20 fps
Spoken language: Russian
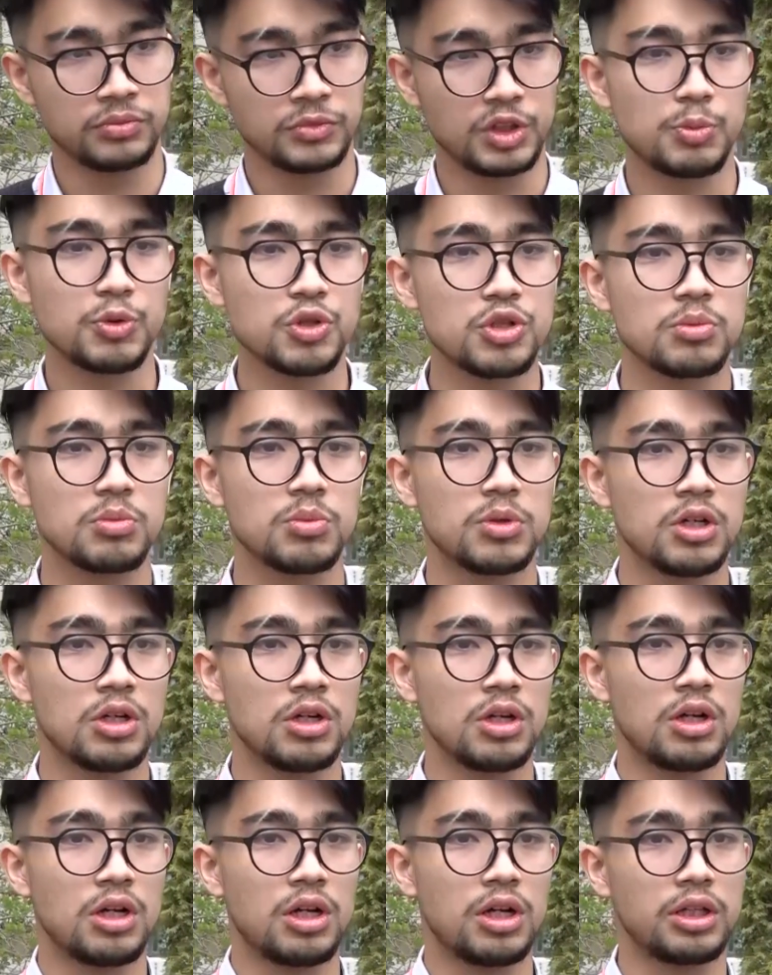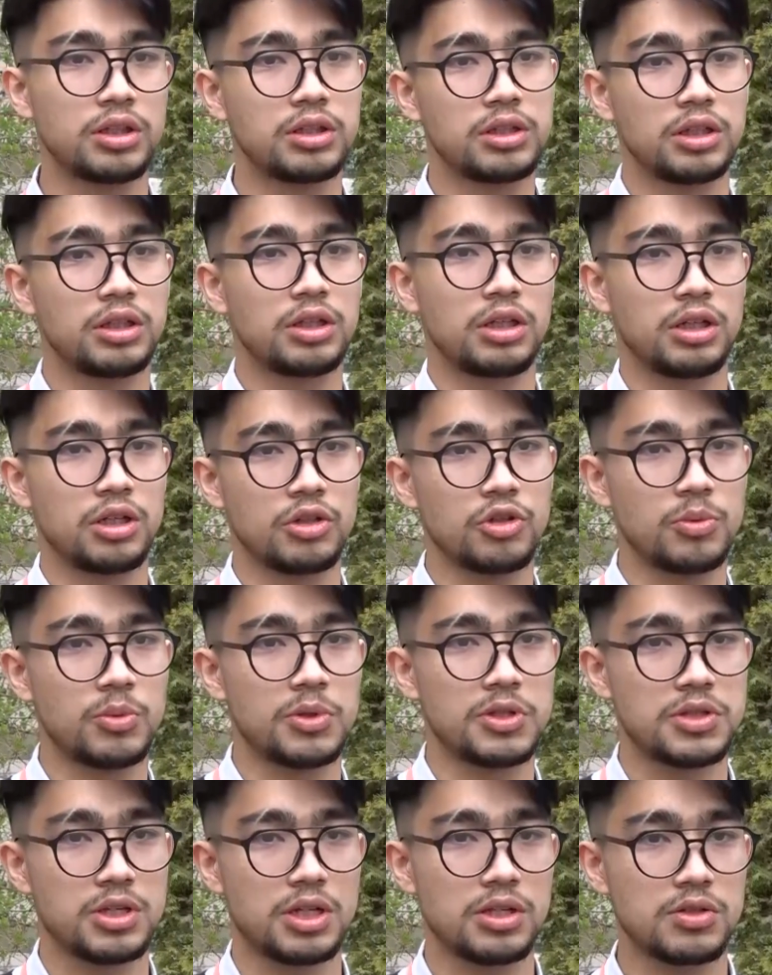Допустим, это
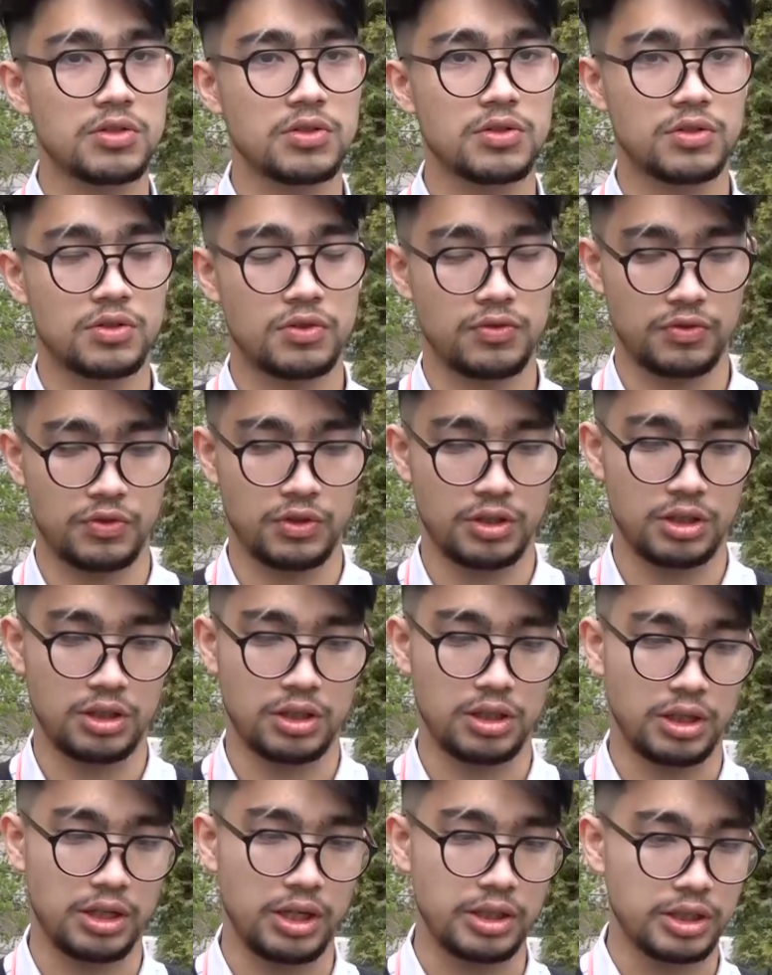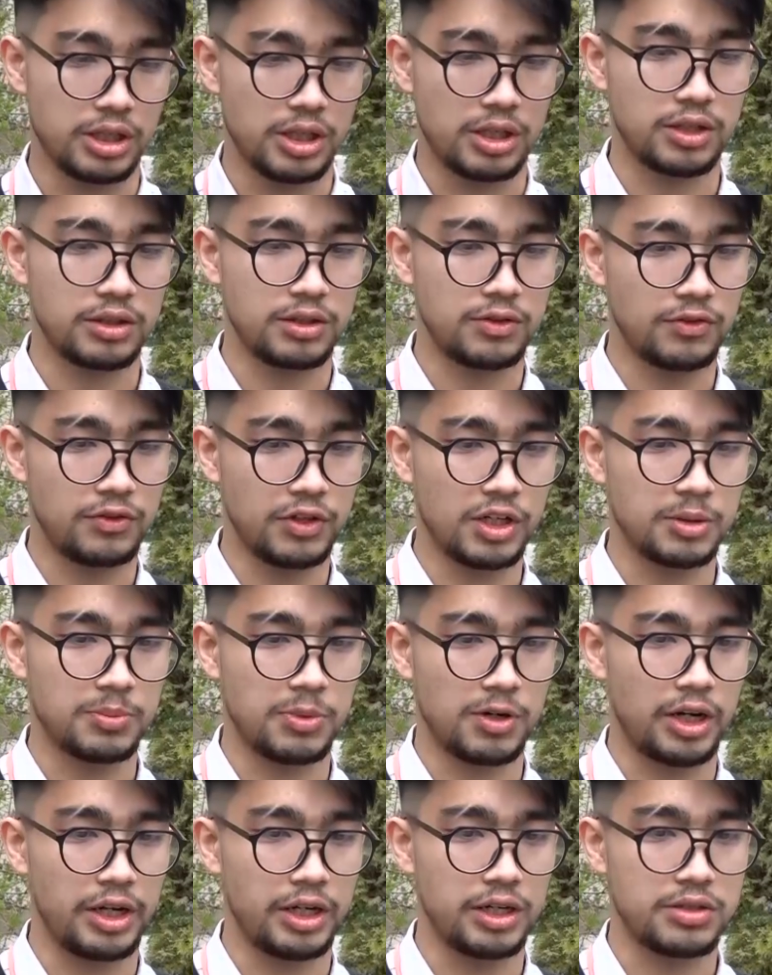экономия средств, э, когда вы
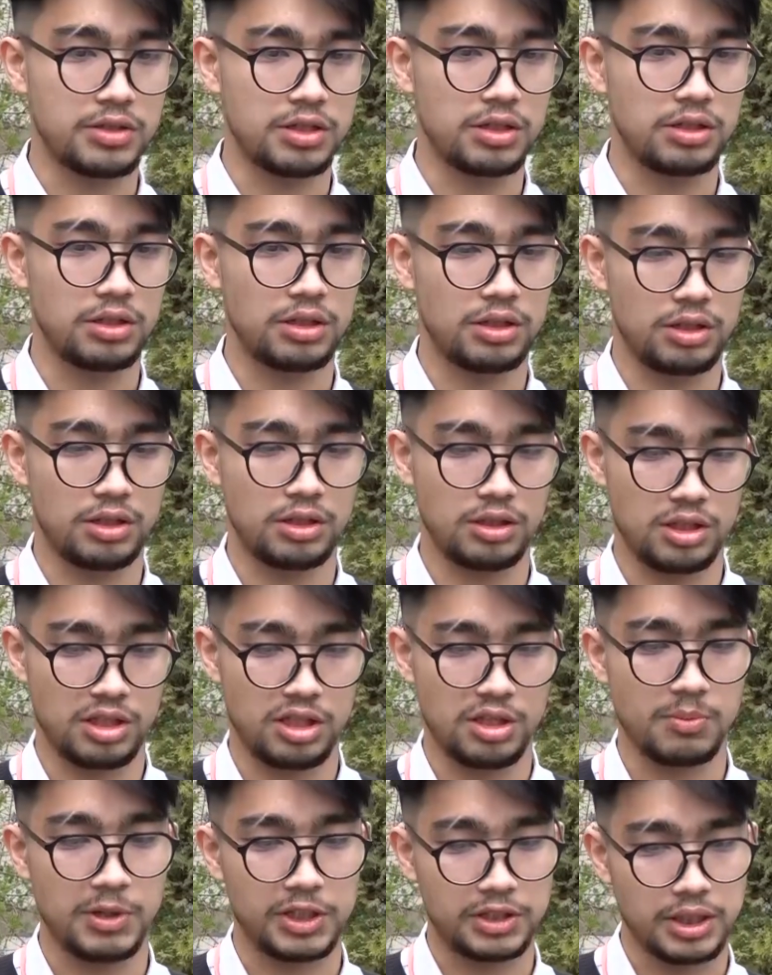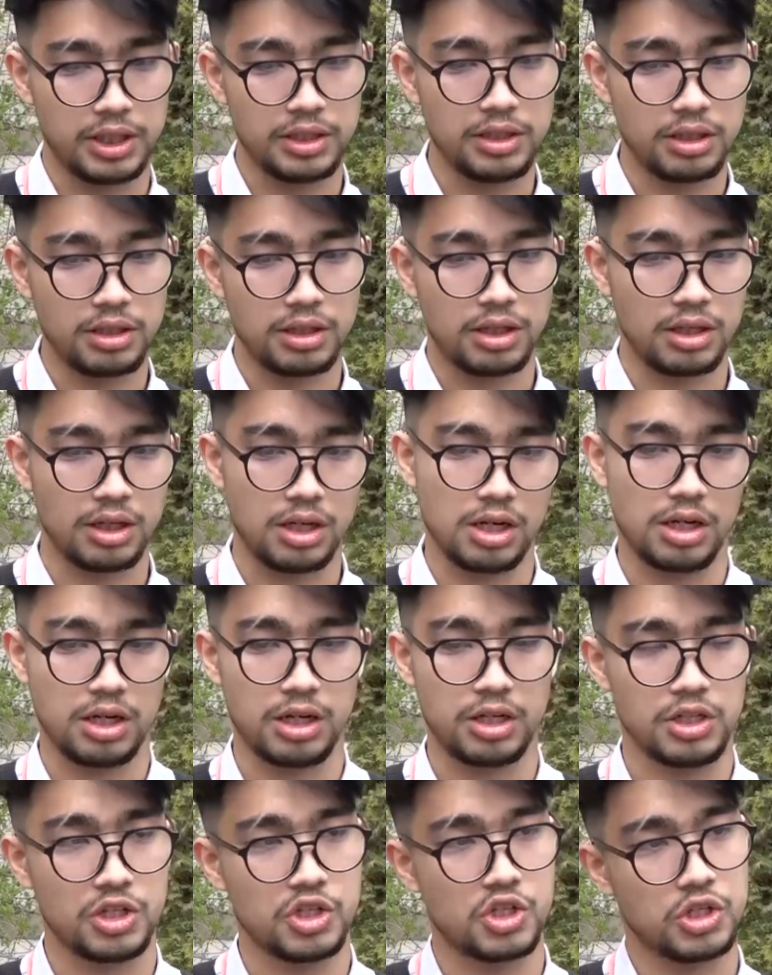отправляете не ботаника,
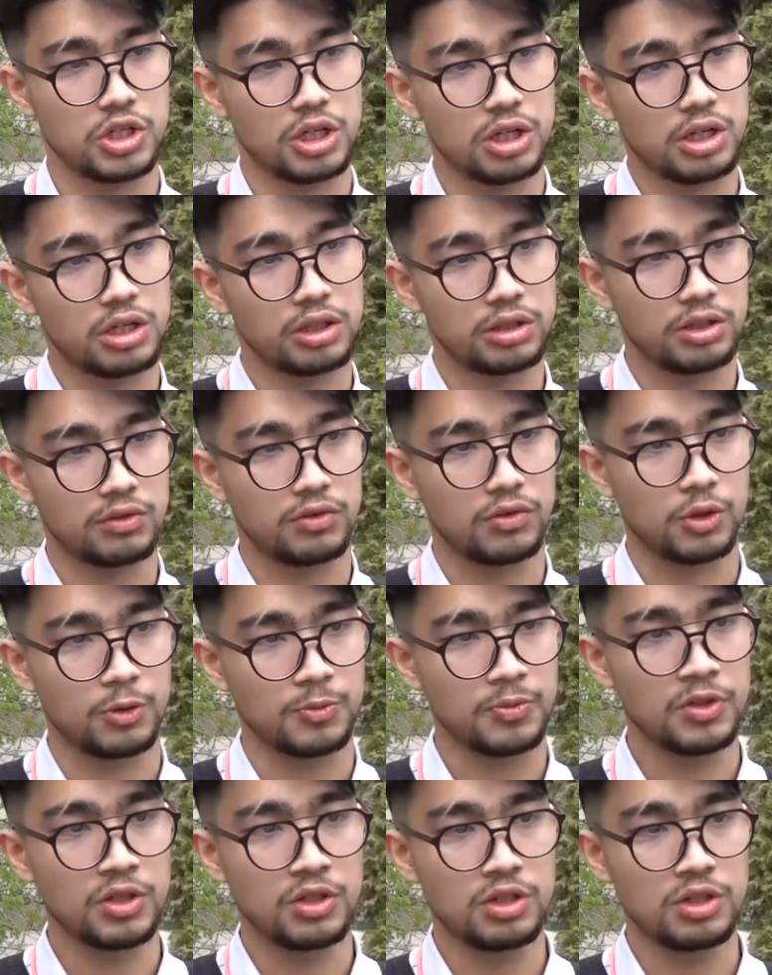а инженера одного.